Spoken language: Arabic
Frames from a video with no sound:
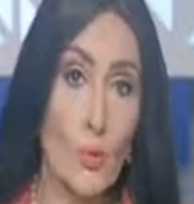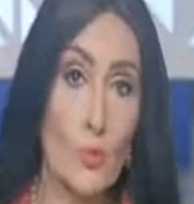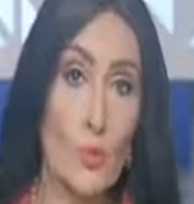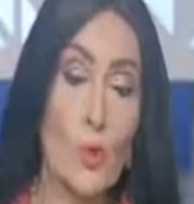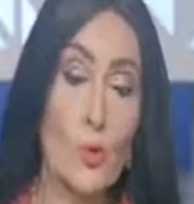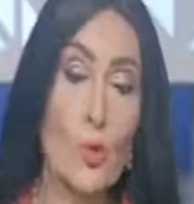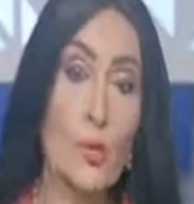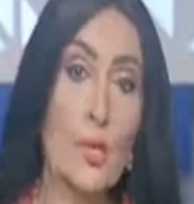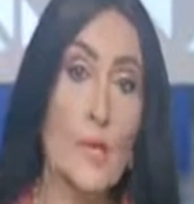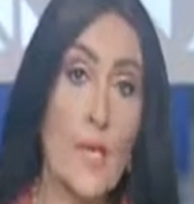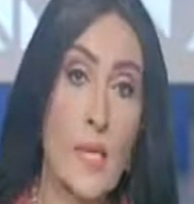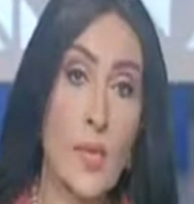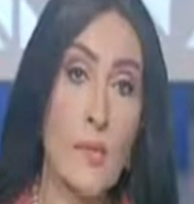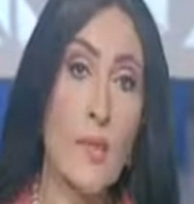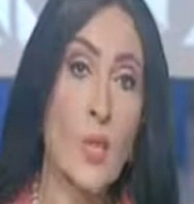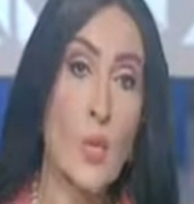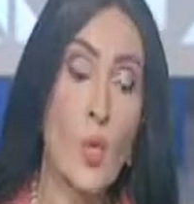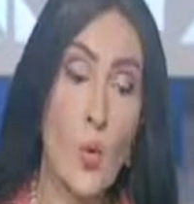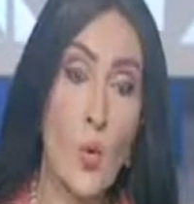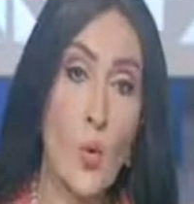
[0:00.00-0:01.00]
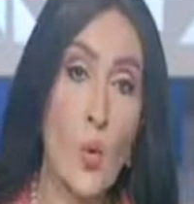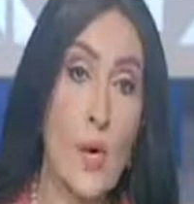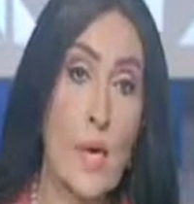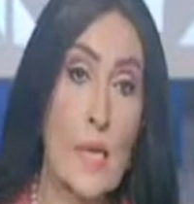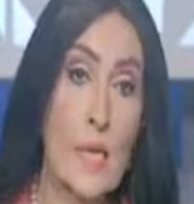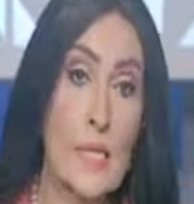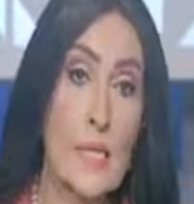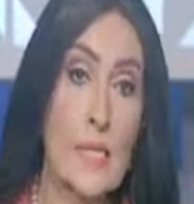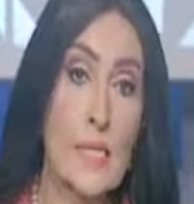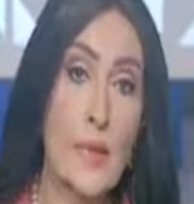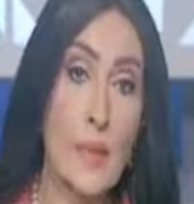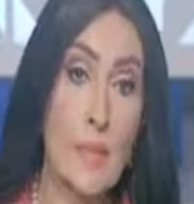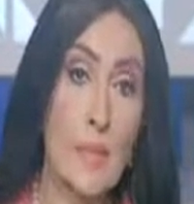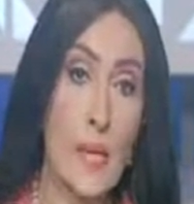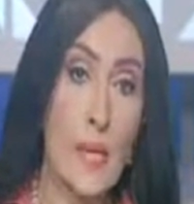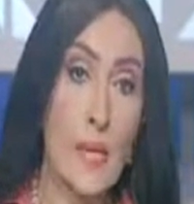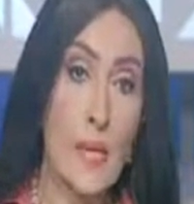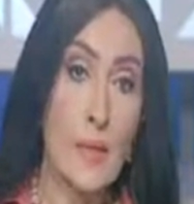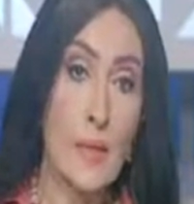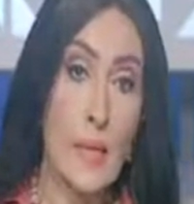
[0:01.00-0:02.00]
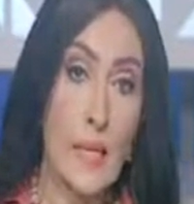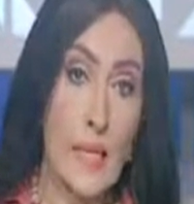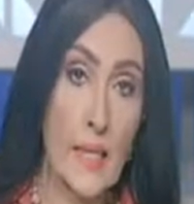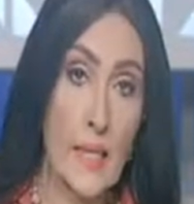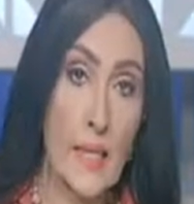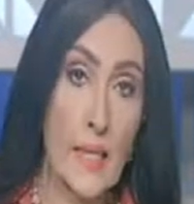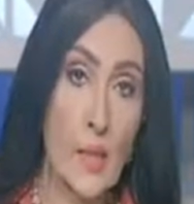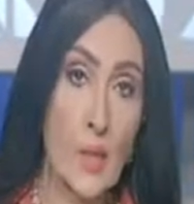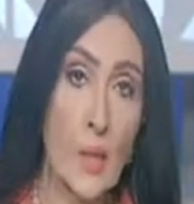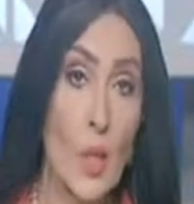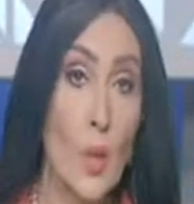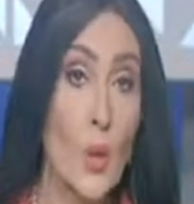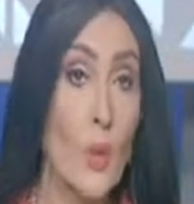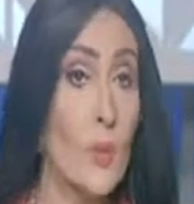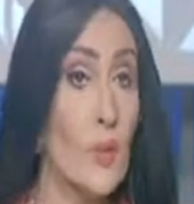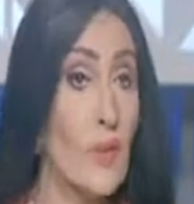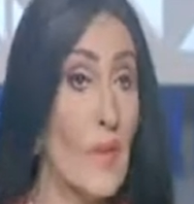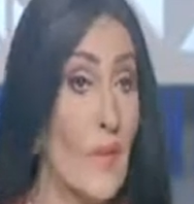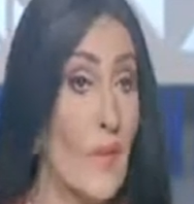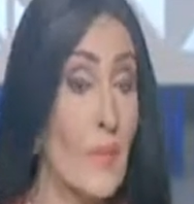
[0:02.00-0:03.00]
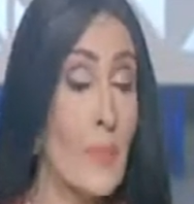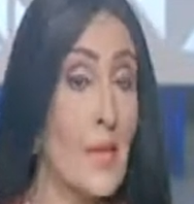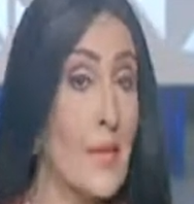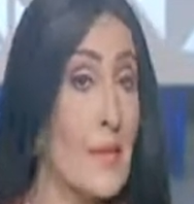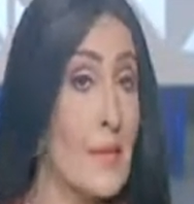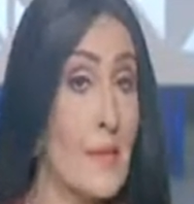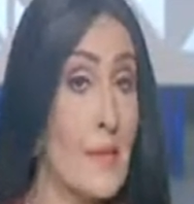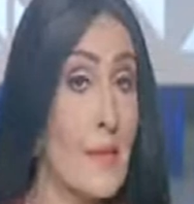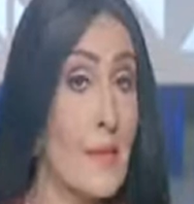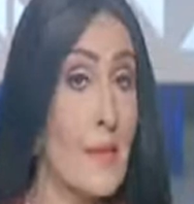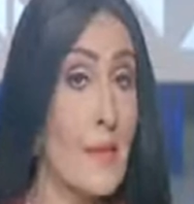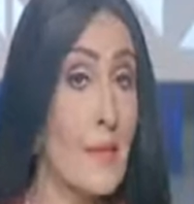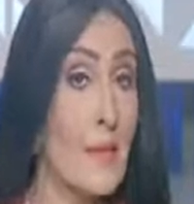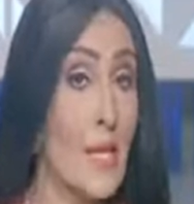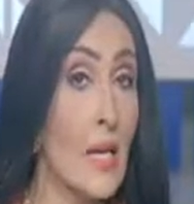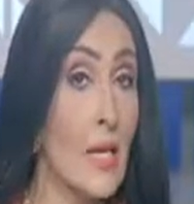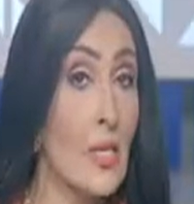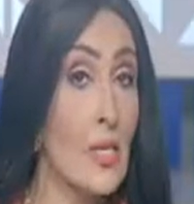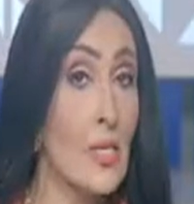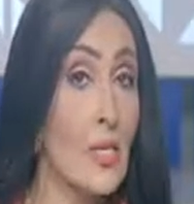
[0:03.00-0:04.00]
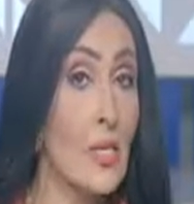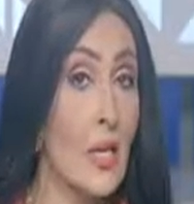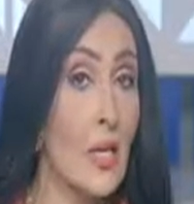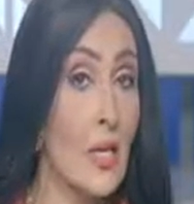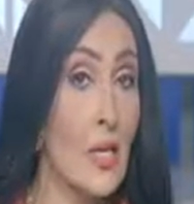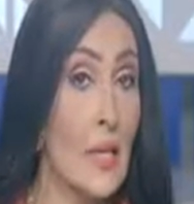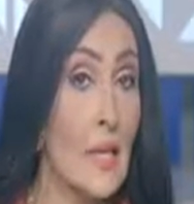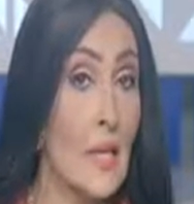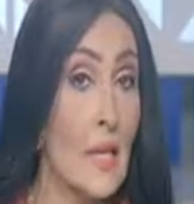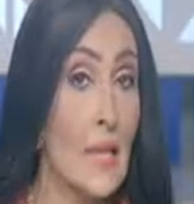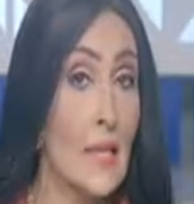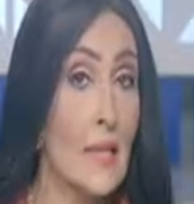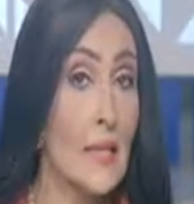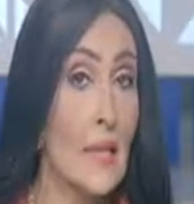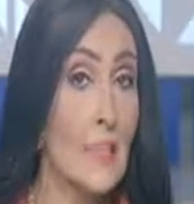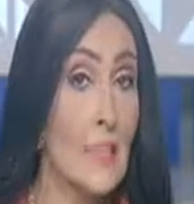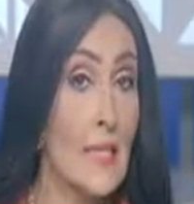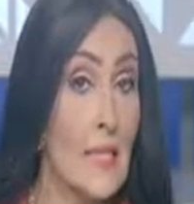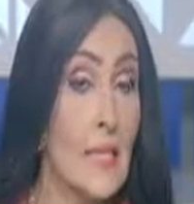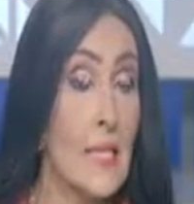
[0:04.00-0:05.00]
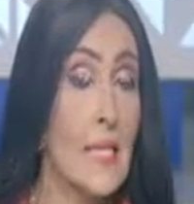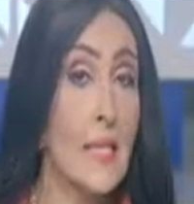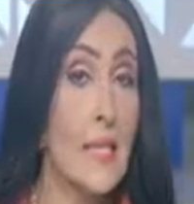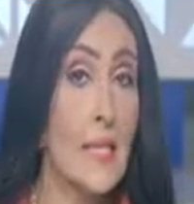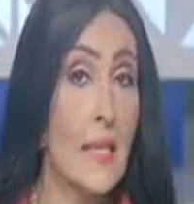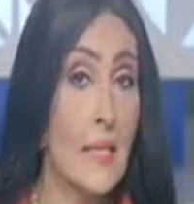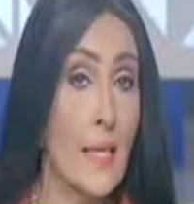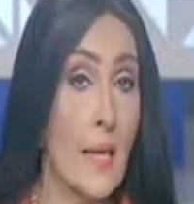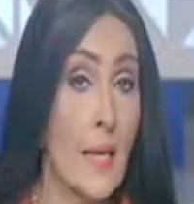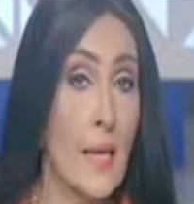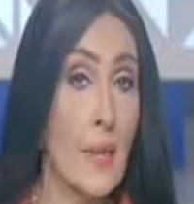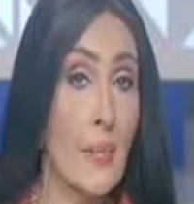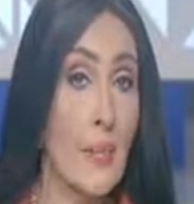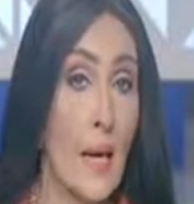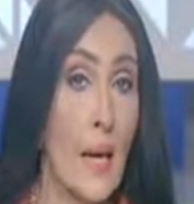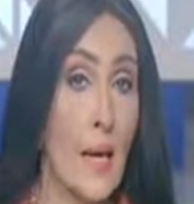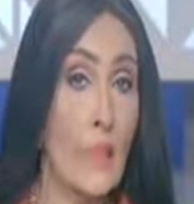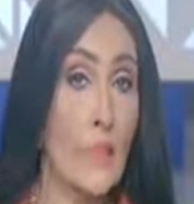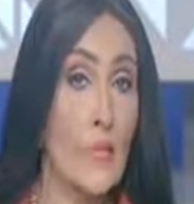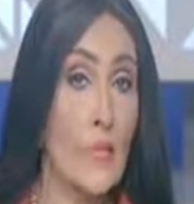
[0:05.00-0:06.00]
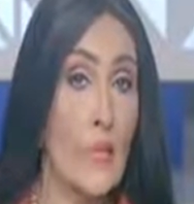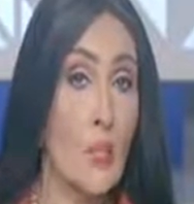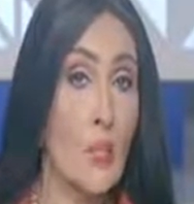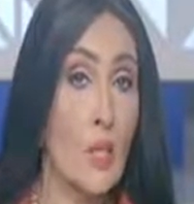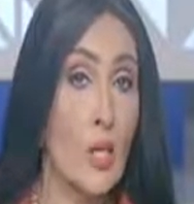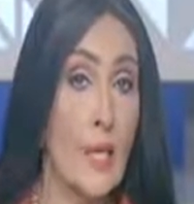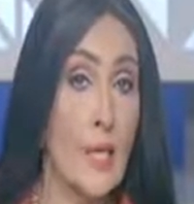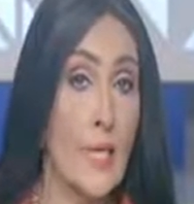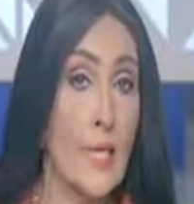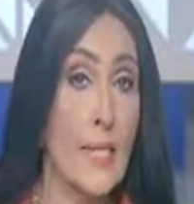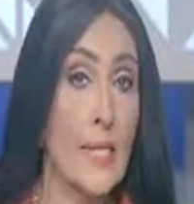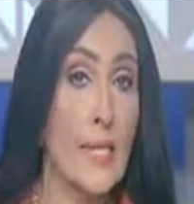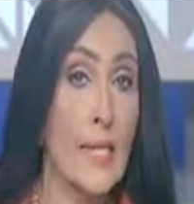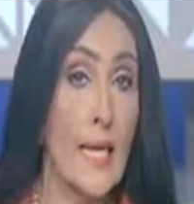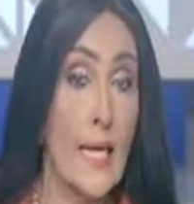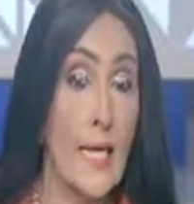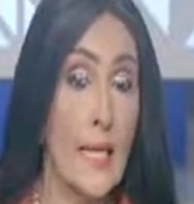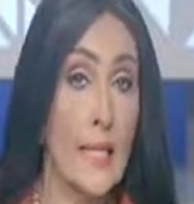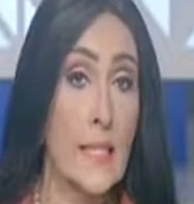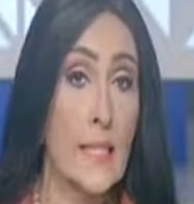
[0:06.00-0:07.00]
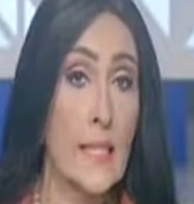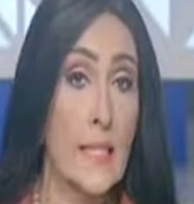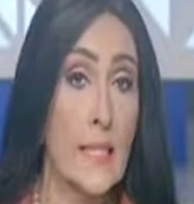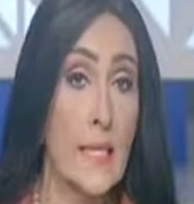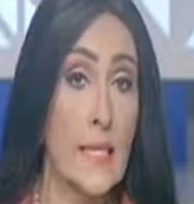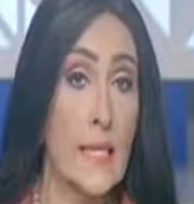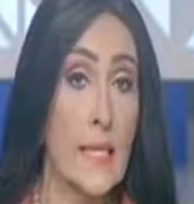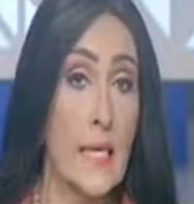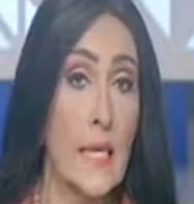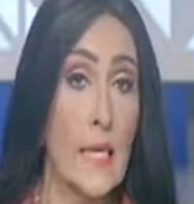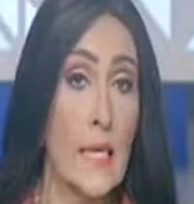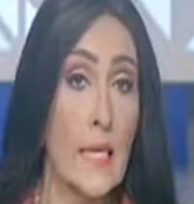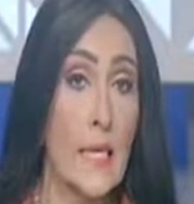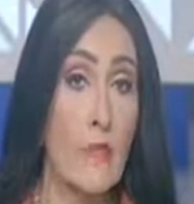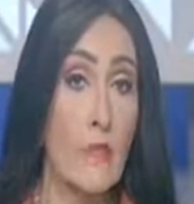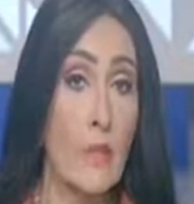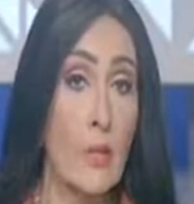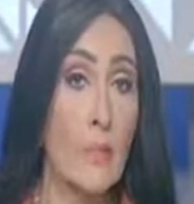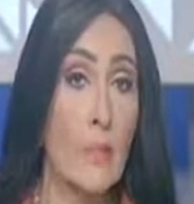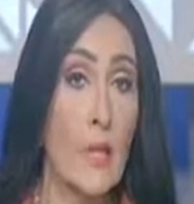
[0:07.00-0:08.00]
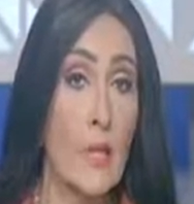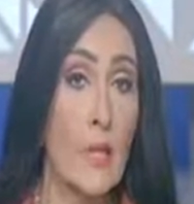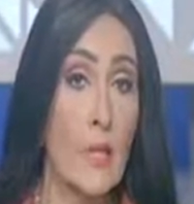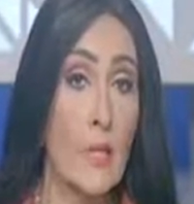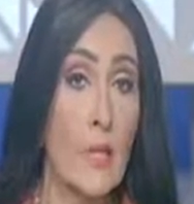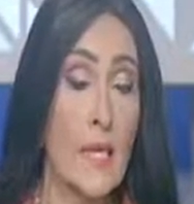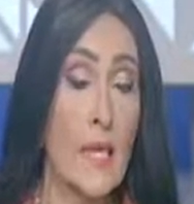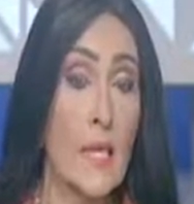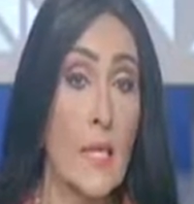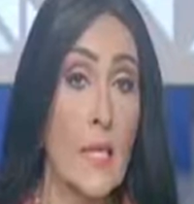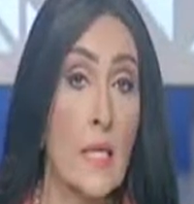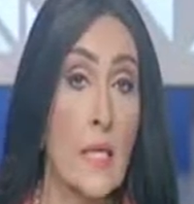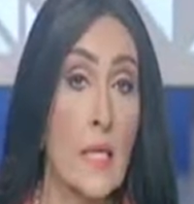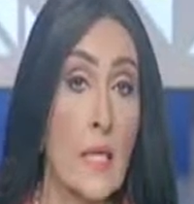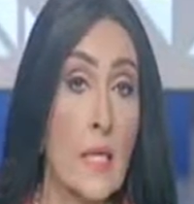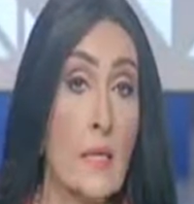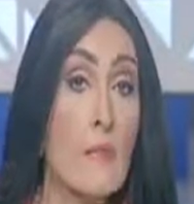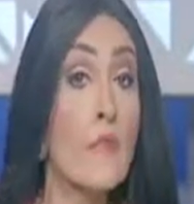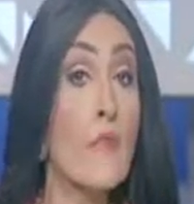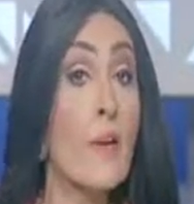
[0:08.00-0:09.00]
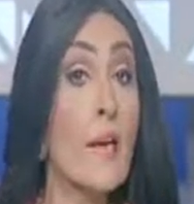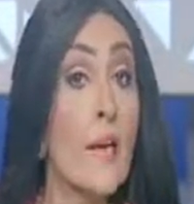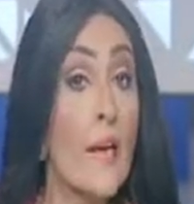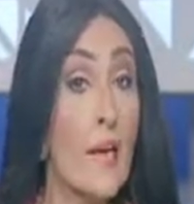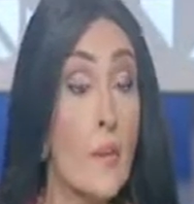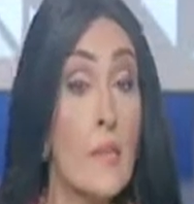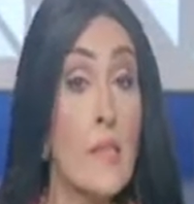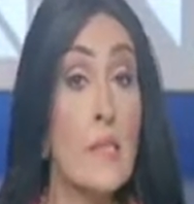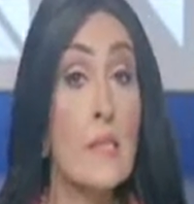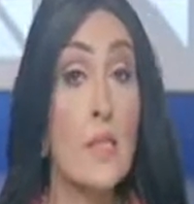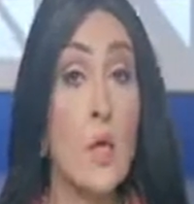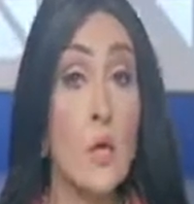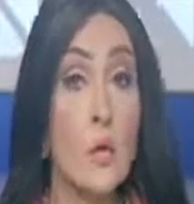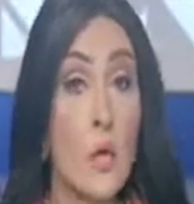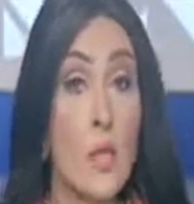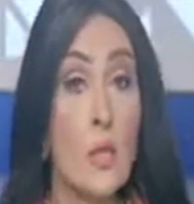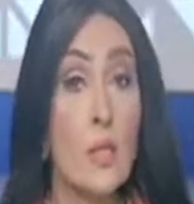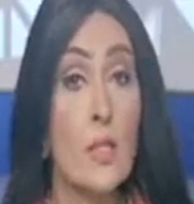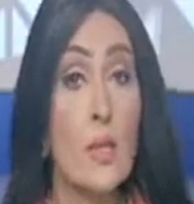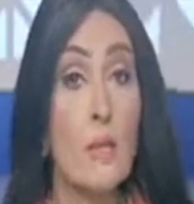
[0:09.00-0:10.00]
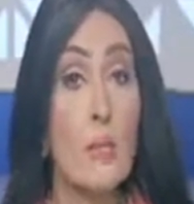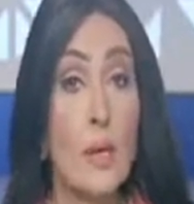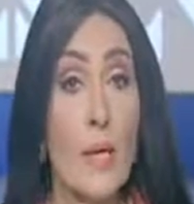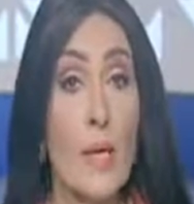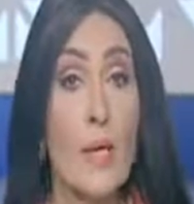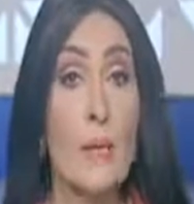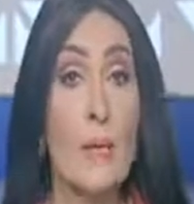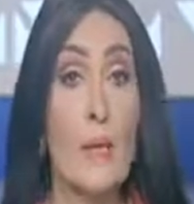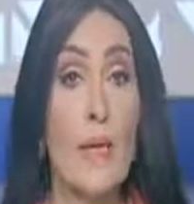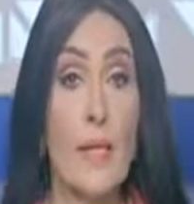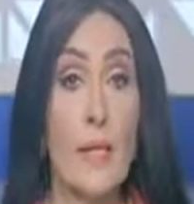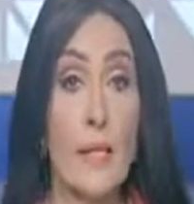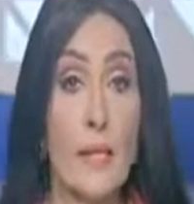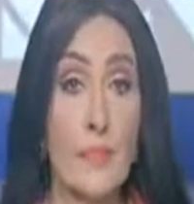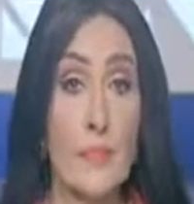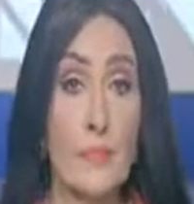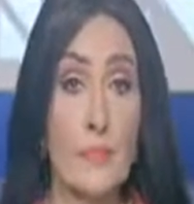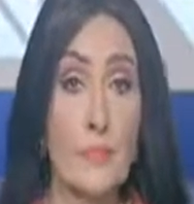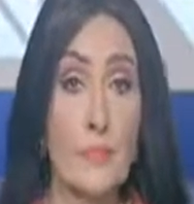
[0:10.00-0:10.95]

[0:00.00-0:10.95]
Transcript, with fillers: بيكون دايما هو سباق بالخير وده يمكن سر من أسرار تمثيل النائب محمد أبو العلين لأهالي الجيزة في البرلمان في خمس دورات برلمانية